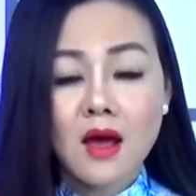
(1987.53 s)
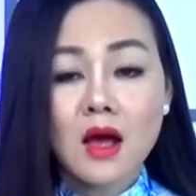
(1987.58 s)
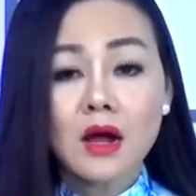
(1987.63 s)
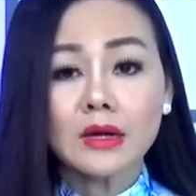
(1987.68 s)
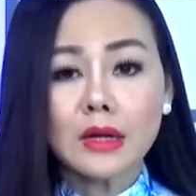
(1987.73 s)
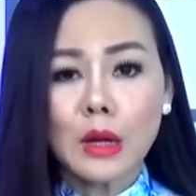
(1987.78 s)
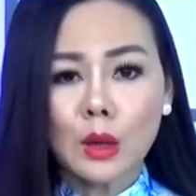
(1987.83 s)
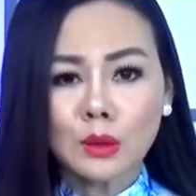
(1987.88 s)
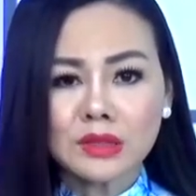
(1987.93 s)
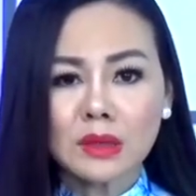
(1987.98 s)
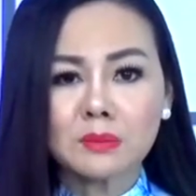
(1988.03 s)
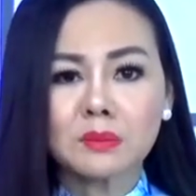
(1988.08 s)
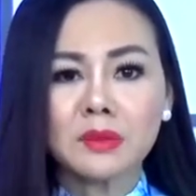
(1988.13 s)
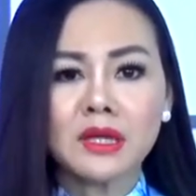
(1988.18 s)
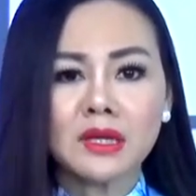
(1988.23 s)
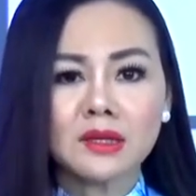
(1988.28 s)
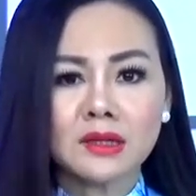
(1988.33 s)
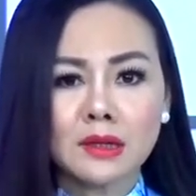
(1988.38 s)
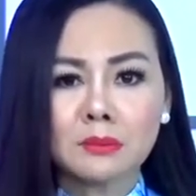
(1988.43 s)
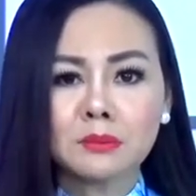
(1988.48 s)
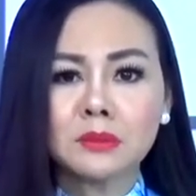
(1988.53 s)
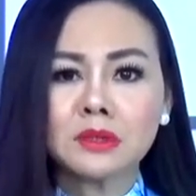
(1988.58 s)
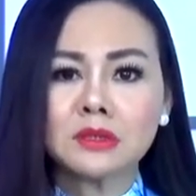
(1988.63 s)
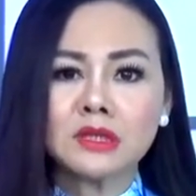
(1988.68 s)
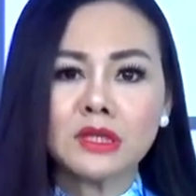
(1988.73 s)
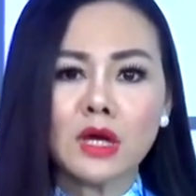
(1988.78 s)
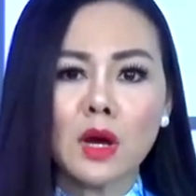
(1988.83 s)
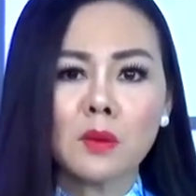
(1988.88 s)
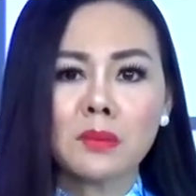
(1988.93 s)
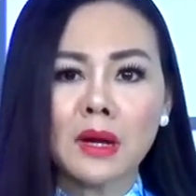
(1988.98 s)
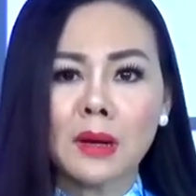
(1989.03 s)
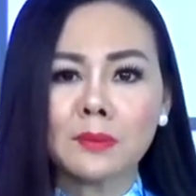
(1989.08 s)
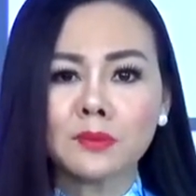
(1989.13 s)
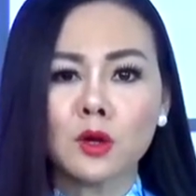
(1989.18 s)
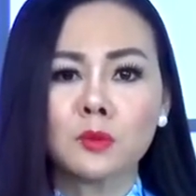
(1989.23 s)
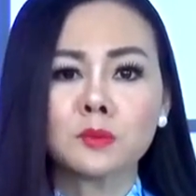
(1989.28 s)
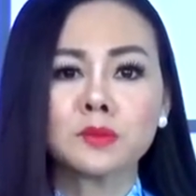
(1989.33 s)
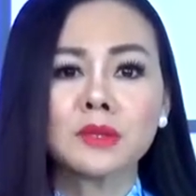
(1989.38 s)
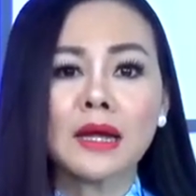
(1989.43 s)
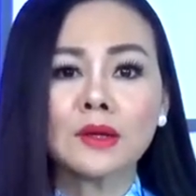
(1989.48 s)
Đầu thập niên 50, ông làm
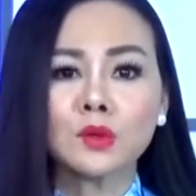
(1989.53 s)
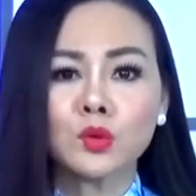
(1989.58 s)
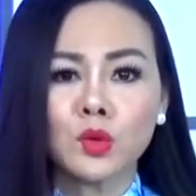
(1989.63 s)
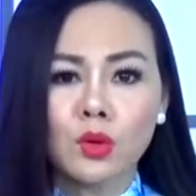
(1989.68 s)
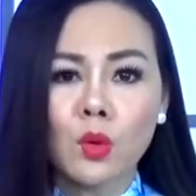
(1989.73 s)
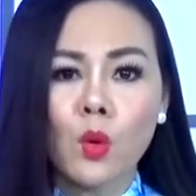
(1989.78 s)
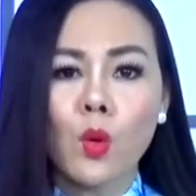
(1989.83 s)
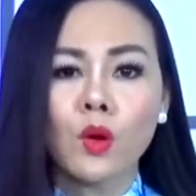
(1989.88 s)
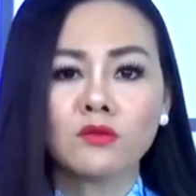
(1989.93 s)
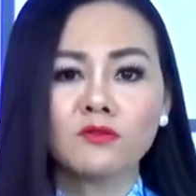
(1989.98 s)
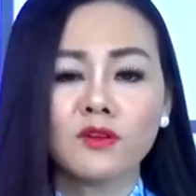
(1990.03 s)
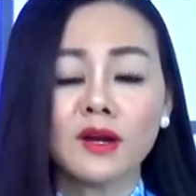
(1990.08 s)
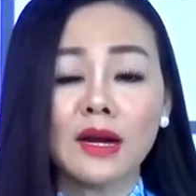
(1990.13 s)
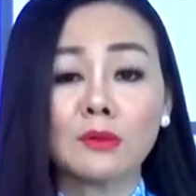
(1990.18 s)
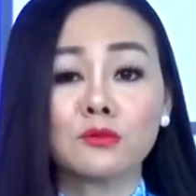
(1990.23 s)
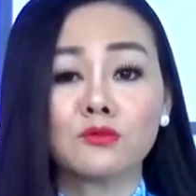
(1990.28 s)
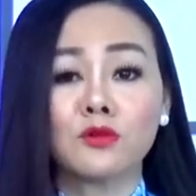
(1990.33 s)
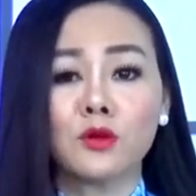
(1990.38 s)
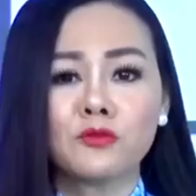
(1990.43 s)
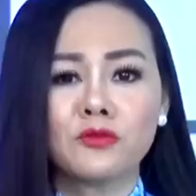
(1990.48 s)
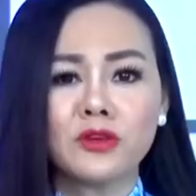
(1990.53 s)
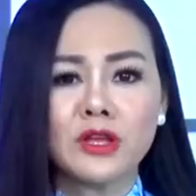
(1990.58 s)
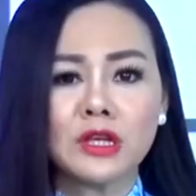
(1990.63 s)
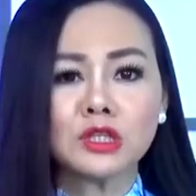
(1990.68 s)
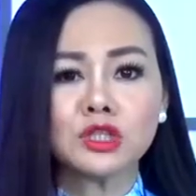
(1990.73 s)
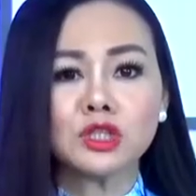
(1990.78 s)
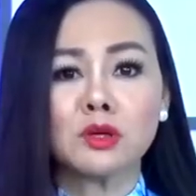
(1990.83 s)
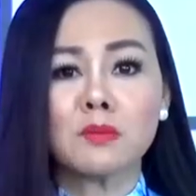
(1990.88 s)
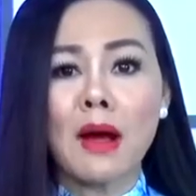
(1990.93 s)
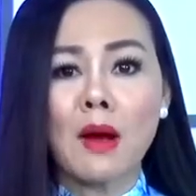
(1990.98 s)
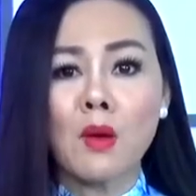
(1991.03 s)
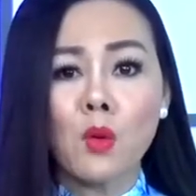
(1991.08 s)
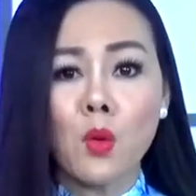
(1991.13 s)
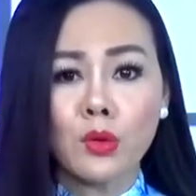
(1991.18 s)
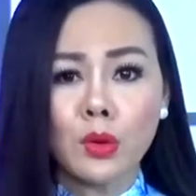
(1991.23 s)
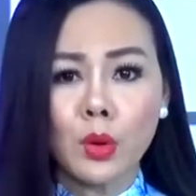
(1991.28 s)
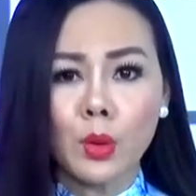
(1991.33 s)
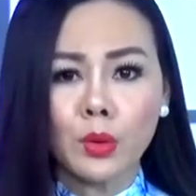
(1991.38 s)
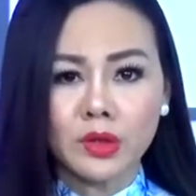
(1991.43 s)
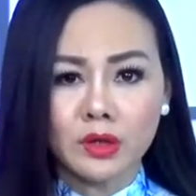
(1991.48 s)
công tác tuyên huấn và làm phóng viên cho báo
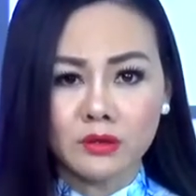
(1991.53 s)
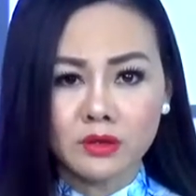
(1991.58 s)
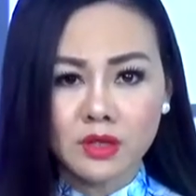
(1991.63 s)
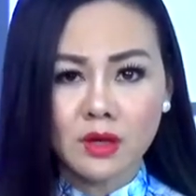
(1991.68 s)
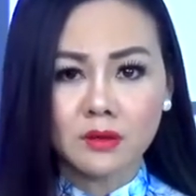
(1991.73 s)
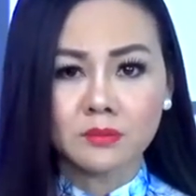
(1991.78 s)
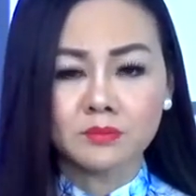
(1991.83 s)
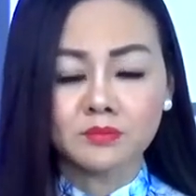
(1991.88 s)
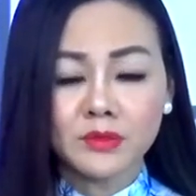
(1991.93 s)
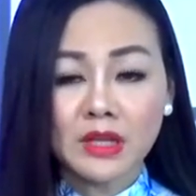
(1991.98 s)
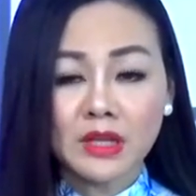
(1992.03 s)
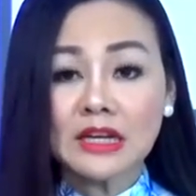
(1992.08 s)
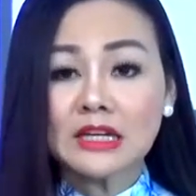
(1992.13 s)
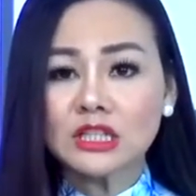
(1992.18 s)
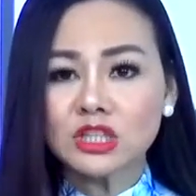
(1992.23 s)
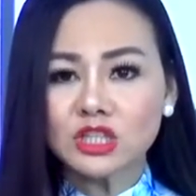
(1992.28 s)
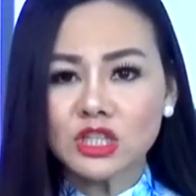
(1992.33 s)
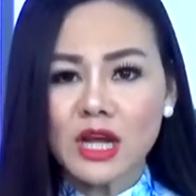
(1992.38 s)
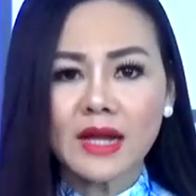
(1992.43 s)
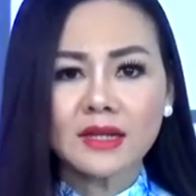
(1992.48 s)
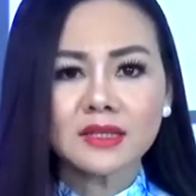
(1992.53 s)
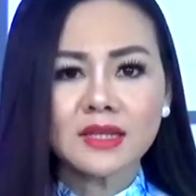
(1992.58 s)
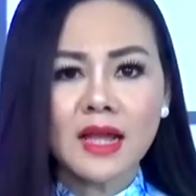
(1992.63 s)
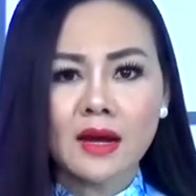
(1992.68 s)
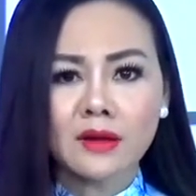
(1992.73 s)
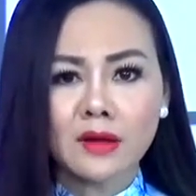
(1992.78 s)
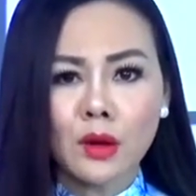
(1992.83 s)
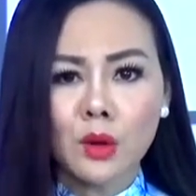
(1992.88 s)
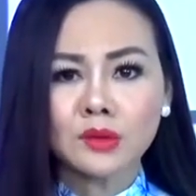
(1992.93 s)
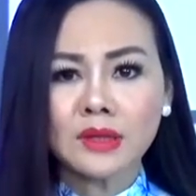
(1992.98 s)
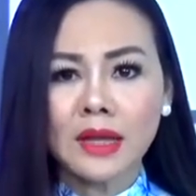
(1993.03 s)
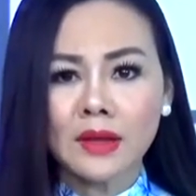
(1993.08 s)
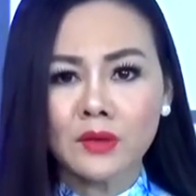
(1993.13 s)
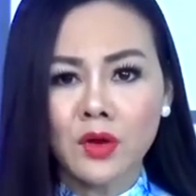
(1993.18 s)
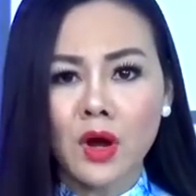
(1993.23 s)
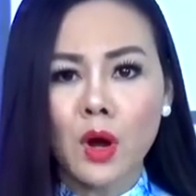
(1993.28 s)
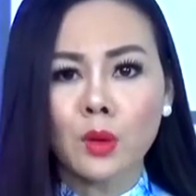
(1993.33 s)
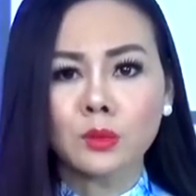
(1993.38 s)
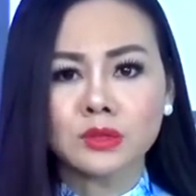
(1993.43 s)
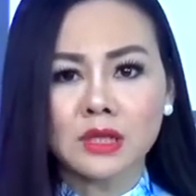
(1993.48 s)
Quân đội Nhân dân. Sáng tác đầu tay
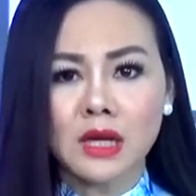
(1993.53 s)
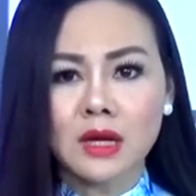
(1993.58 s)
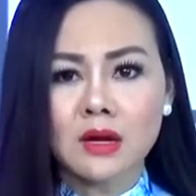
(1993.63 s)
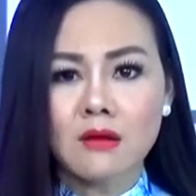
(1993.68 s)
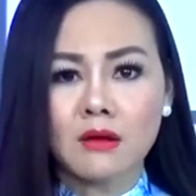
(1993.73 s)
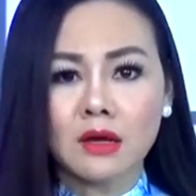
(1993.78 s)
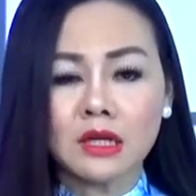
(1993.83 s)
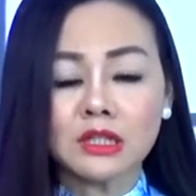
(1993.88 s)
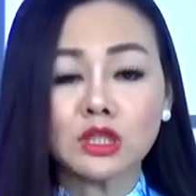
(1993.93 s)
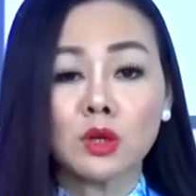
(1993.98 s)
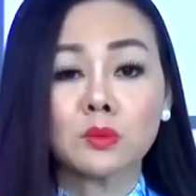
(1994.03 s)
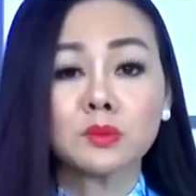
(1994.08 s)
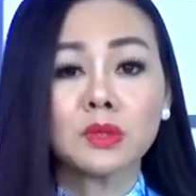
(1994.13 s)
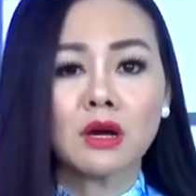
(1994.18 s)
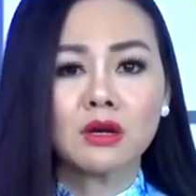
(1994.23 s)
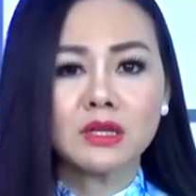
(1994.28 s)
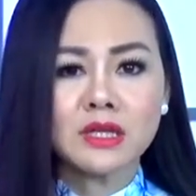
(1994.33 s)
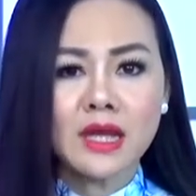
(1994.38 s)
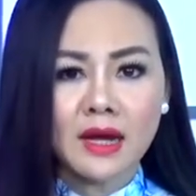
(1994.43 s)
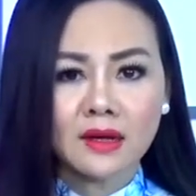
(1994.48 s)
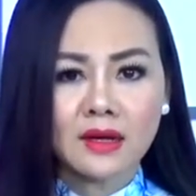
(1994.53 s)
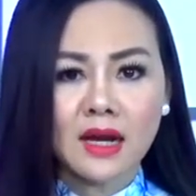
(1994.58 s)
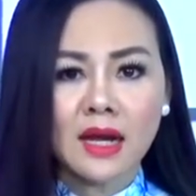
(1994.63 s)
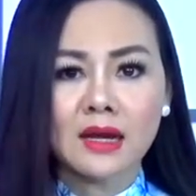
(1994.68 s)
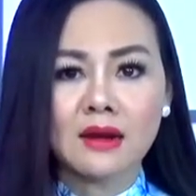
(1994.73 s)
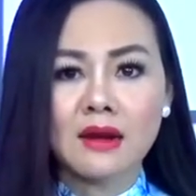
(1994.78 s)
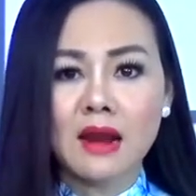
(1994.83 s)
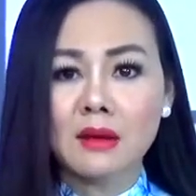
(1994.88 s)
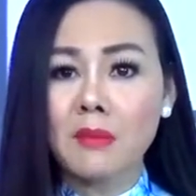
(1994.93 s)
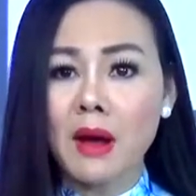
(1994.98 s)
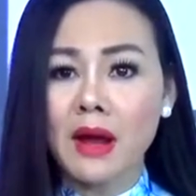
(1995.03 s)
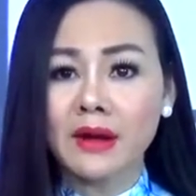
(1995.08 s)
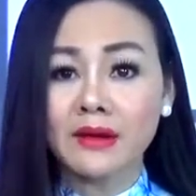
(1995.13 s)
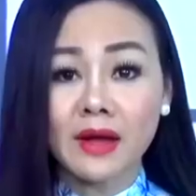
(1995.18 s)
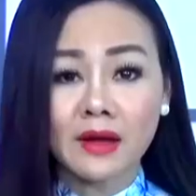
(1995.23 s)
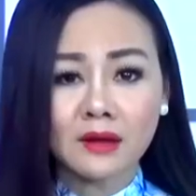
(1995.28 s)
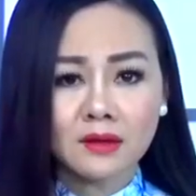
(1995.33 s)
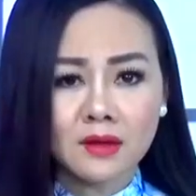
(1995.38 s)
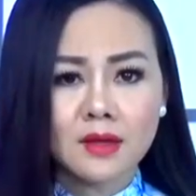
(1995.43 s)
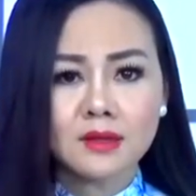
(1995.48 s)
của ông ra đời trong thời gian này là bài
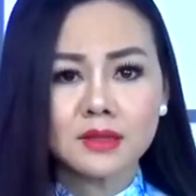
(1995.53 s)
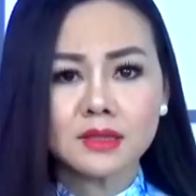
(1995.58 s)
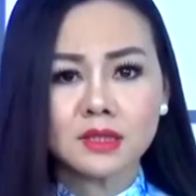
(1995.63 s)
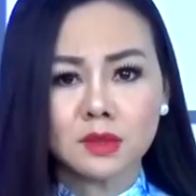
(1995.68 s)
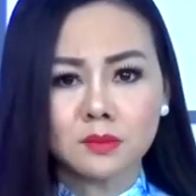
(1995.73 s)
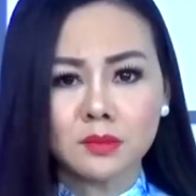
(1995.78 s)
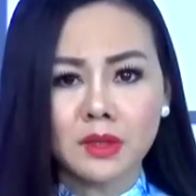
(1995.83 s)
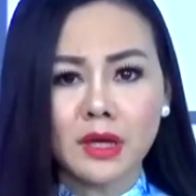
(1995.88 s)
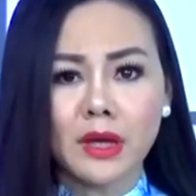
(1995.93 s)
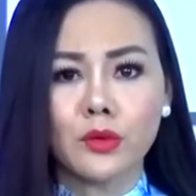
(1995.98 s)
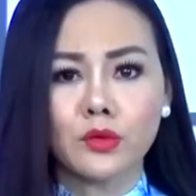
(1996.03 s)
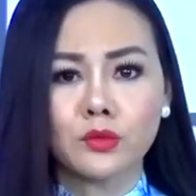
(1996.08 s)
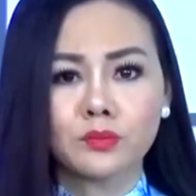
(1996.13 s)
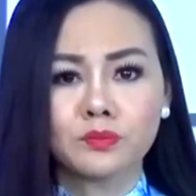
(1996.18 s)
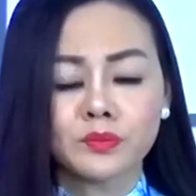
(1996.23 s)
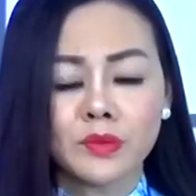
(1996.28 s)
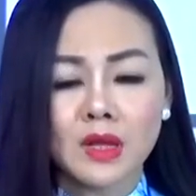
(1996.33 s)
Nắng Lên Xóm Nghèo.